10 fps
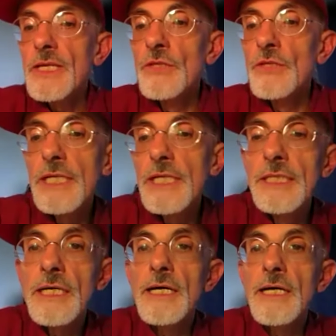Et donc
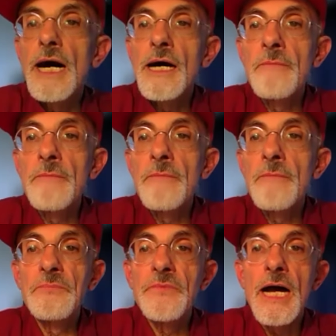Linda
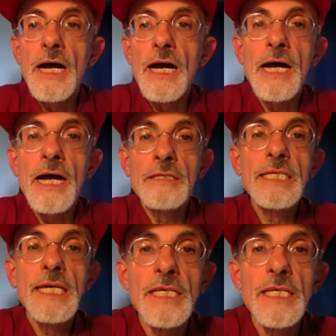a,
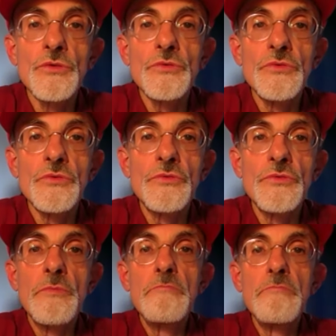créé cette
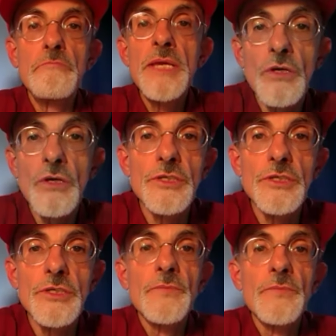
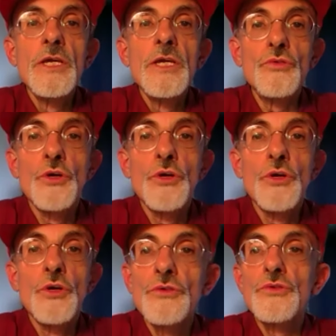méthode de
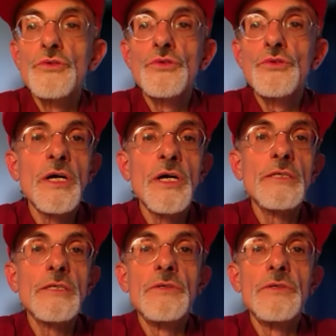connaissance de
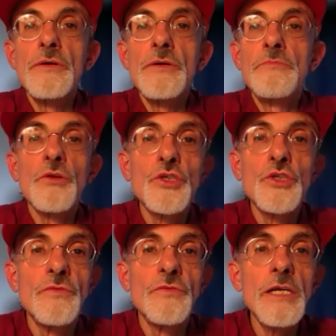soi par le
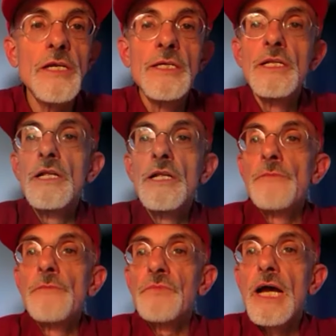cheval,
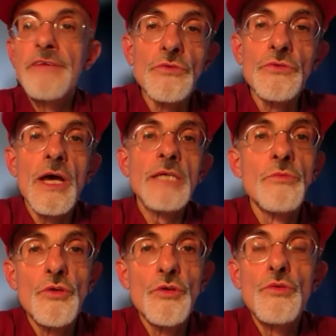avec
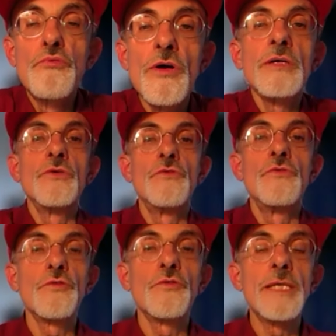euh, un certain nombre de,
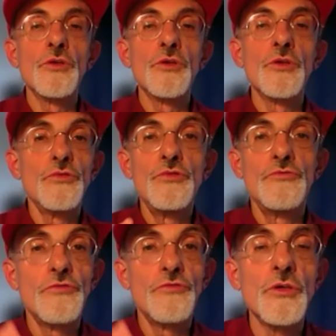points euh,
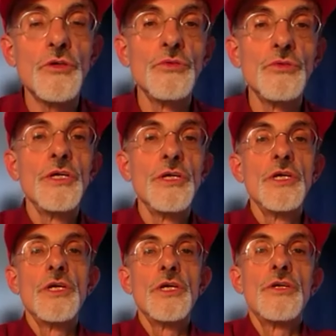fondamentaux, de,
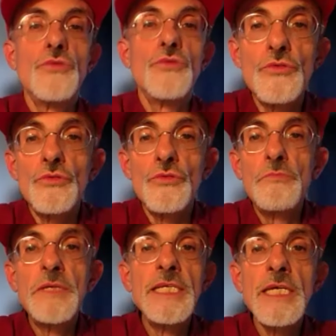fondamentaux,
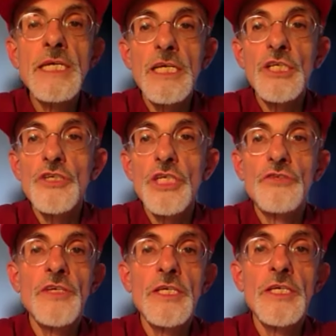de, piliers, et
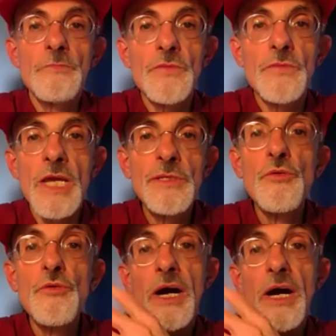je, vais un petit
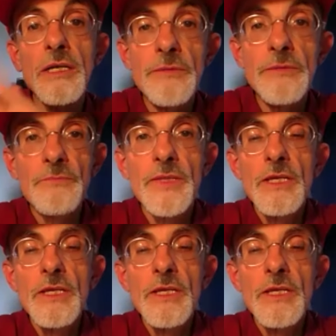peu parler